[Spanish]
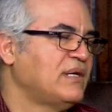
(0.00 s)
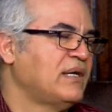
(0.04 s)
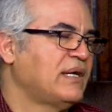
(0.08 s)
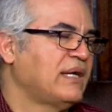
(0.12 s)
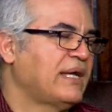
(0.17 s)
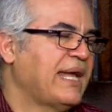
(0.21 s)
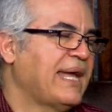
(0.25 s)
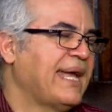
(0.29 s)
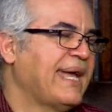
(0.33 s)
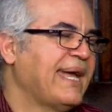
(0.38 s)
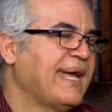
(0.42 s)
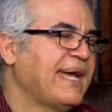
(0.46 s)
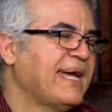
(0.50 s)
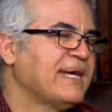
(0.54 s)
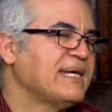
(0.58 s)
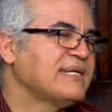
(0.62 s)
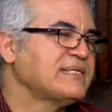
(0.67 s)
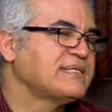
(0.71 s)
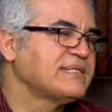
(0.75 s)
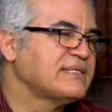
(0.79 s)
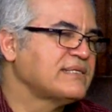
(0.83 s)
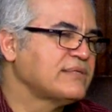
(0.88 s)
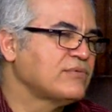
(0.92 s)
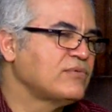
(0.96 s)
que
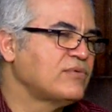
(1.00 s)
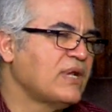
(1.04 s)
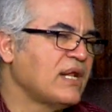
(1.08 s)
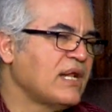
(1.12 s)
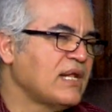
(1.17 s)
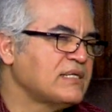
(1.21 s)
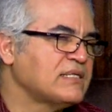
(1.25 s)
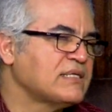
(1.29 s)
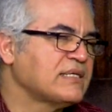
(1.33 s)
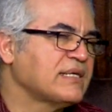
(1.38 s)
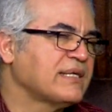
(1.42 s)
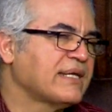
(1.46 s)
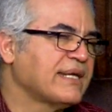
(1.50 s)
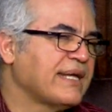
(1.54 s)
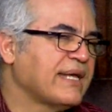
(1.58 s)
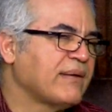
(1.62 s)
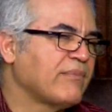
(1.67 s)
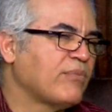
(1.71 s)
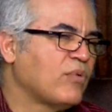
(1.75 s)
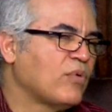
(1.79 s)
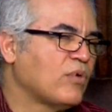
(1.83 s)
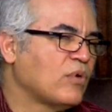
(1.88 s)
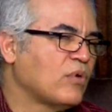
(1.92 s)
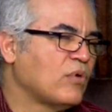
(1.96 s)
es una de las que
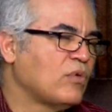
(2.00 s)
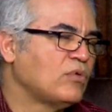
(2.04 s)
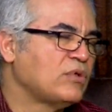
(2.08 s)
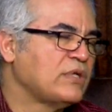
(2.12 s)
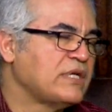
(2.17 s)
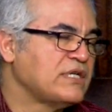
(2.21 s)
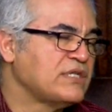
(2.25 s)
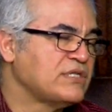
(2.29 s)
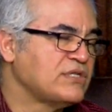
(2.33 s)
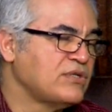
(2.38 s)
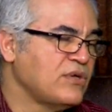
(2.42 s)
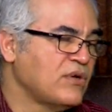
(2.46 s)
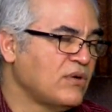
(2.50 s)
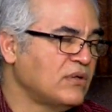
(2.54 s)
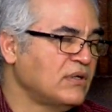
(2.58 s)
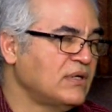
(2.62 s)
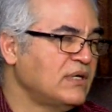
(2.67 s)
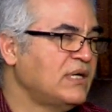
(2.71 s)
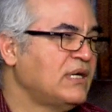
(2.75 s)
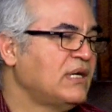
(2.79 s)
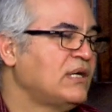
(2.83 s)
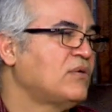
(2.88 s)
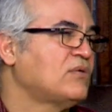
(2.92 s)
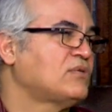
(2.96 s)
por nutrición
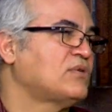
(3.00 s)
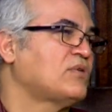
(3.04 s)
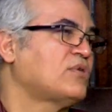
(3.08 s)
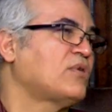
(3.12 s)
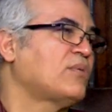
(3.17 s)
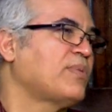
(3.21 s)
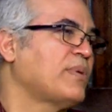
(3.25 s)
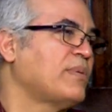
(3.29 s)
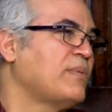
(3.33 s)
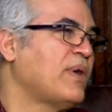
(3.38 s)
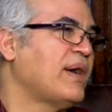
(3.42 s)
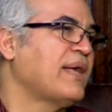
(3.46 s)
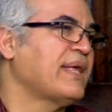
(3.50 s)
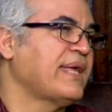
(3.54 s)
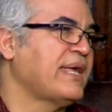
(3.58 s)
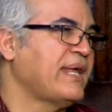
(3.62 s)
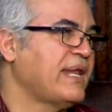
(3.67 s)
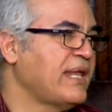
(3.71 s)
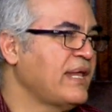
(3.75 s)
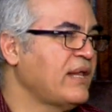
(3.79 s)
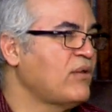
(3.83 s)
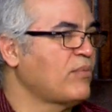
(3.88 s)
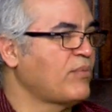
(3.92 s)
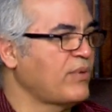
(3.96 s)
nosotros podemos
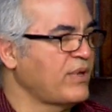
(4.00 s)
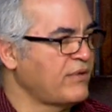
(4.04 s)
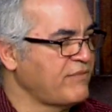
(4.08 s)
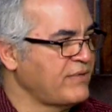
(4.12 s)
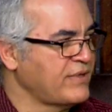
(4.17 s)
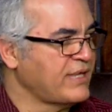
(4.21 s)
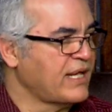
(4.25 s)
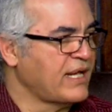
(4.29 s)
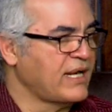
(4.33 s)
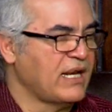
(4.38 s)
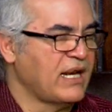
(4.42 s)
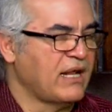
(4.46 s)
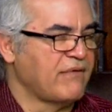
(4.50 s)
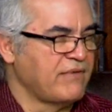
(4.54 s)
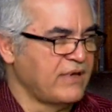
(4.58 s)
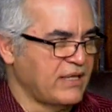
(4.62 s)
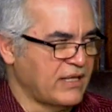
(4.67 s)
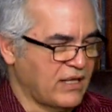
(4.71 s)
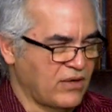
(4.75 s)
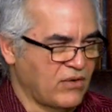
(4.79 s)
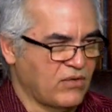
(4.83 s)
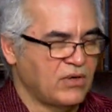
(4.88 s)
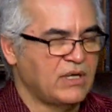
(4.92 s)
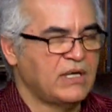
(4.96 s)
adquirir y nos puede afectar en la
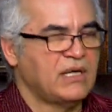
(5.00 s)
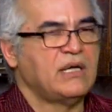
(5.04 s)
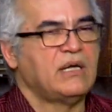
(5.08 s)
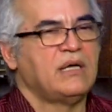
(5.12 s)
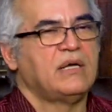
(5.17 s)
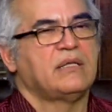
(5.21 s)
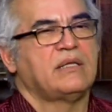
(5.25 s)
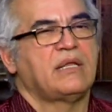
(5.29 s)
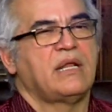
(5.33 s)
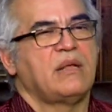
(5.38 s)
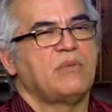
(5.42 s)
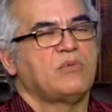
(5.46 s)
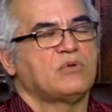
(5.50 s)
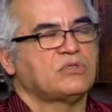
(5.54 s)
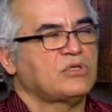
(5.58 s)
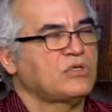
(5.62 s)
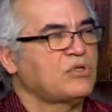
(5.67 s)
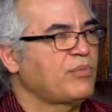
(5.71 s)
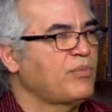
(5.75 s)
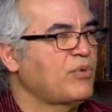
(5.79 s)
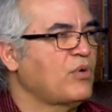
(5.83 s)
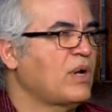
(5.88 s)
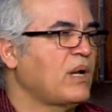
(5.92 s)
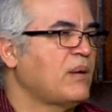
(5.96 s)
vida. Tenemos
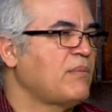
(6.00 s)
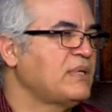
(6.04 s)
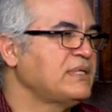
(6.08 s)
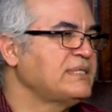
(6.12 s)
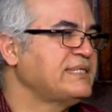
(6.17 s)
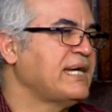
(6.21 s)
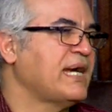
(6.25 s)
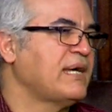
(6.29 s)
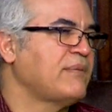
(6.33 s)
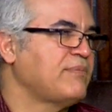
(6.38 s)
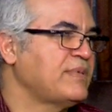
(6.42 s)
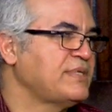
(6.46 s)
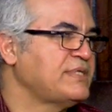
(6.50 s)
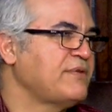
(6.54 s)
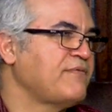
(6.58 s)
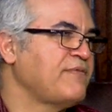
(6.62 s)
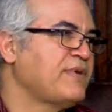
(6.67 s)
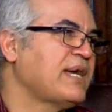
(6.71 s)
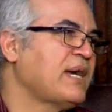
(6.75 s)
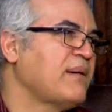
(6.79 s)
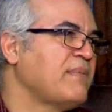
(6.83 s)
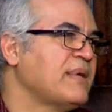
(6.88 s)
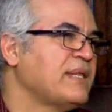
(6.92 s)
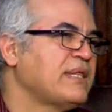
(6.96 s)
otros programas ya
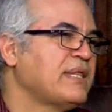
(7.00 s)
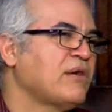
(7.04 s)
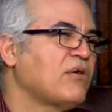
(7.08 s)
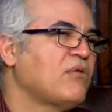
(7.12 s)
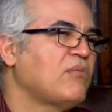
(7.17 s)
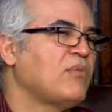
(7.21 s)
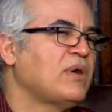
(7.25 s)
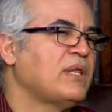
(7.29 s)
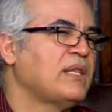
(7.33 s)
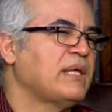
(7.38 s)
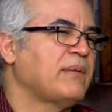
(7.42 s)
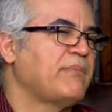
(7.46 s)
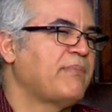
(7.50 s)
específicamente como el de